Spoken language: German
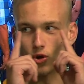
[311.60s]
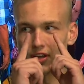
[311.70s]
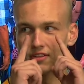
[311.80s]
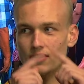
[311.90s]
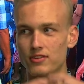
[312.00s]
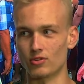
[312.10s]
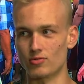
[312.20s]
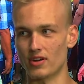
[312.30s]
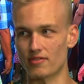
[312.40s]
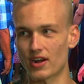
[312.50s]
Häute
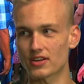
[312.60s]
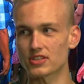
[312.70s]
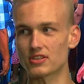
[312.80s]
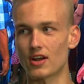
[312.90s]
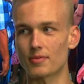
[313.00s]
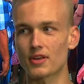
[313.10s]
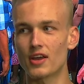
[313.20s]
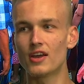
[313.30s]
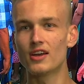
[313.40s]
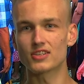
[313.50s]
drüber gewachsen gehabt.
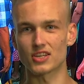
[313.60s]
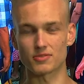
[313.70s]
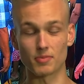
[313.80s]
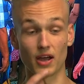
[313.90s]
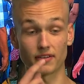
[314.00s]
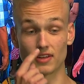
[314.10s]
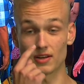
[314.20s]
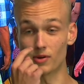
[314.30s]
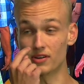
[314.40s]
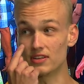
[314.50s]
Das heißt, man hat nicht
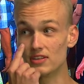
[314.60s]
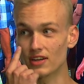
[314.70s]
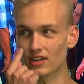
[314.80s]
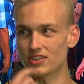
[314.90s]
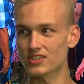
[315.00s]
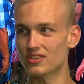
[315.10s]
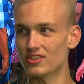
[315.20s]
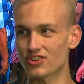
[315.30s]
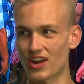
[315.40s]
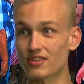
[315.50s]
einmal die Iris
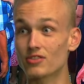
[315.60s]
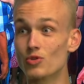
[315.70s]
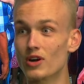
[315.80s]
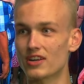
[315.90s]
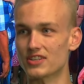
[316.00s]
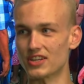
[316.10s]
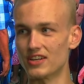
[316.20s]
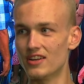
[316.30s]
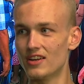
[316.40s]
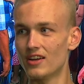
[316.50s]
gescheit
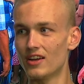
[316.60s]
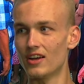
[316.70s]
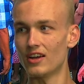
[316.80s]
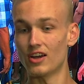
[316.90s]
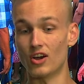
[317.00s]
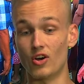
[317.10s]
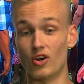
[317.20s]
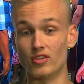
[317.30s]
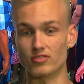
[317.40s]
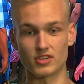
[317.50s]
durchgesehen. Wow.
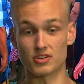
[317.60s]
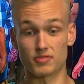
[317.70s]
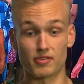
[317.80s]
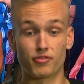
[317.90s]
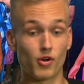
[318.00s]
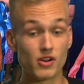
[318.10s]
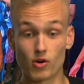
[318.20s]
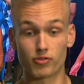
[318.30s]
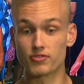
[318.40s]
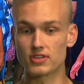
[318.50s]
Und also es war völlig
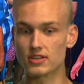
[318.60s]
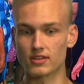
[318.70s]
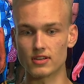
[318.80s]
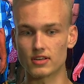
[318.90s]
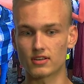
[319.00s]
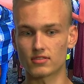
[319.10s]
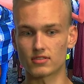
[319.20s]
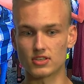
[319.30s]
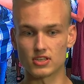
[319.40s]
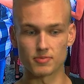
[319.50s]
offensichtlich,
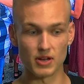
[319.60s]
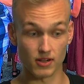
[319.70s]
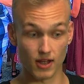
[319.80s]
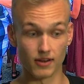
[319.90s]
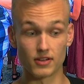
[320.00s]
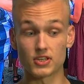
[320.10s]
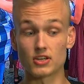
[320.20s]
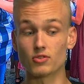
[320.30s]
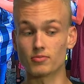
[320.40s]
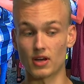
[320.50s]
dieses Mädel kann nicht
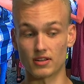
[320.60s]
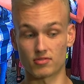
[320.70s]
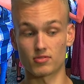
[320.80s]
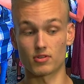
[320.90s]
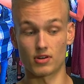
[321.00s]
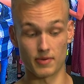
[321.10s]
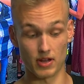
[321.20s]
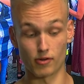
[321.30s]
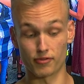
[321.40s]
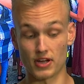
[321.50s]
sehen und man hat
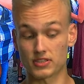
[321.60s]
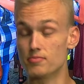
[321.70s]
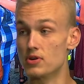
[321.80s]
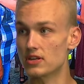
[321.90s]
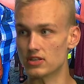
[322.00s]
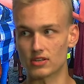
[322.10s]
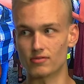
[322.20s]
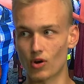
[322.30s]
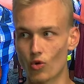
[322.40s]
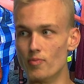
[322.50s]
auf den ersten Blick gesehen,
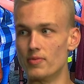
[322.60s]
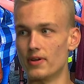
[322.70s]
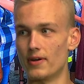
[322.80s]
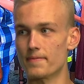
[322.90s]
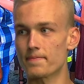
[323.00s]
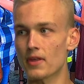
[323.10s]
warum. Ja.